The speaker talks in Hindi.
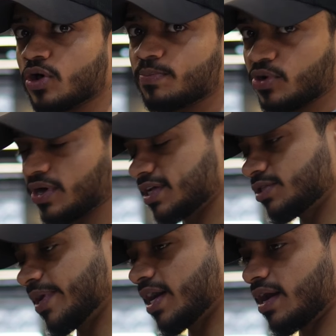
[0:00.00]
और प्रोग्रेस
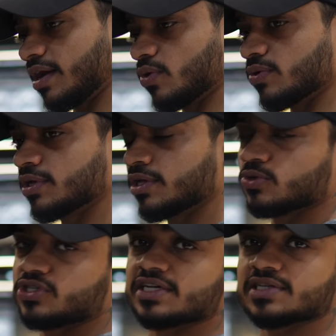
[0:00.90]
भी कर रहे हो
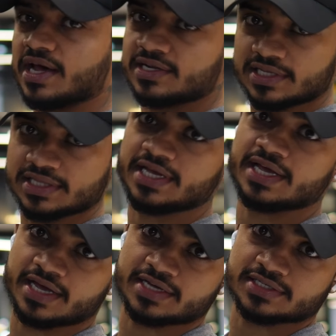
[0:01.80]
तो शायद सारी ज़िंदगी
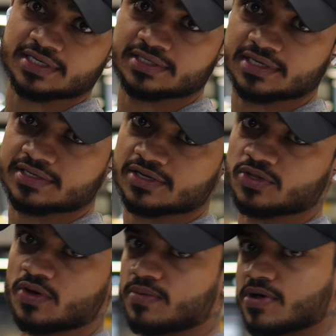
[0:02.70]
एक एक्सरसाइज कर
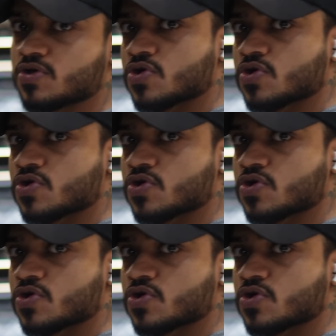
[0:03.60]
सकते हो आप